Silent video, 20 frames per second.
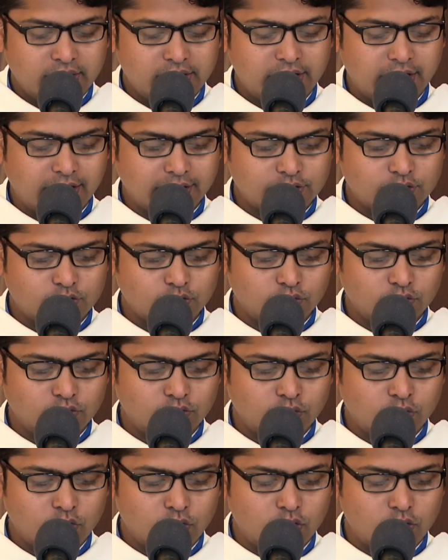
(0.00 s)
येसु
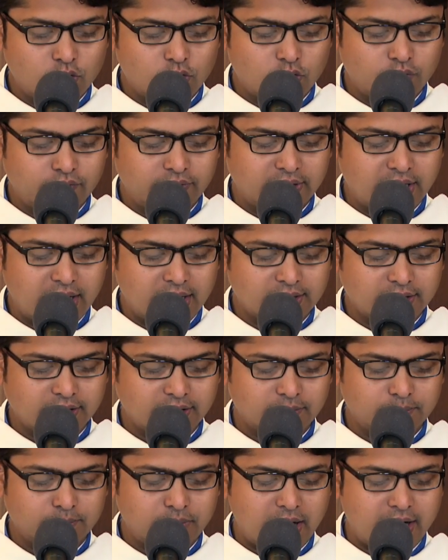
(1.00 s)
लोगों को विदा
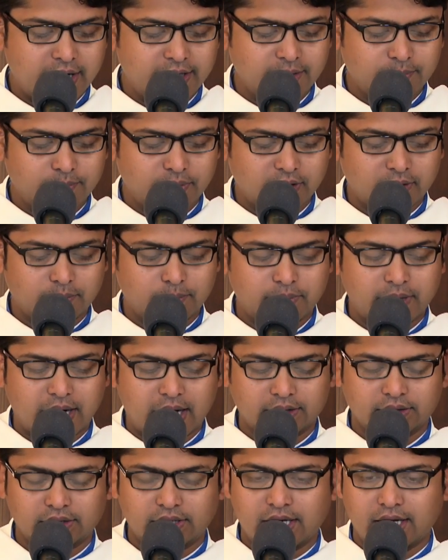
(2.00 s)
कर पहाड़ी पर
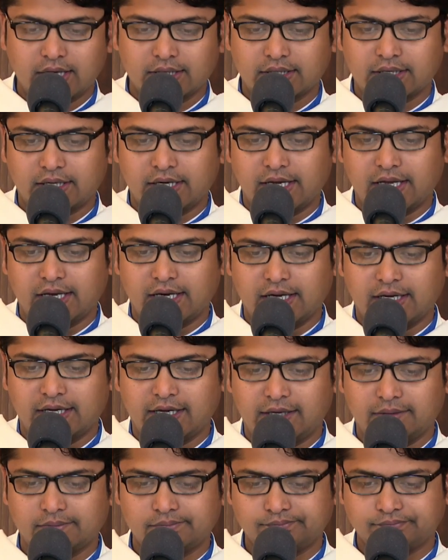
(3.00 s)
प्रार्थना करने
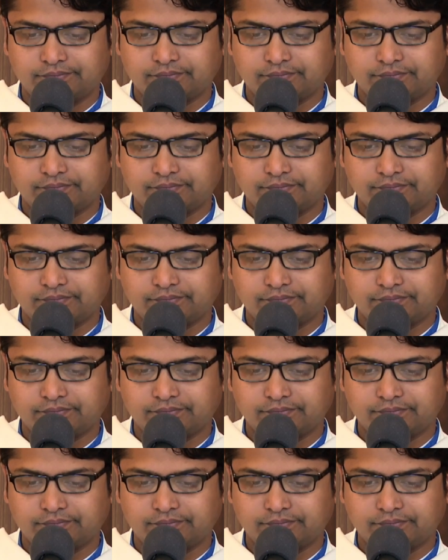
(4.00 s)
लगे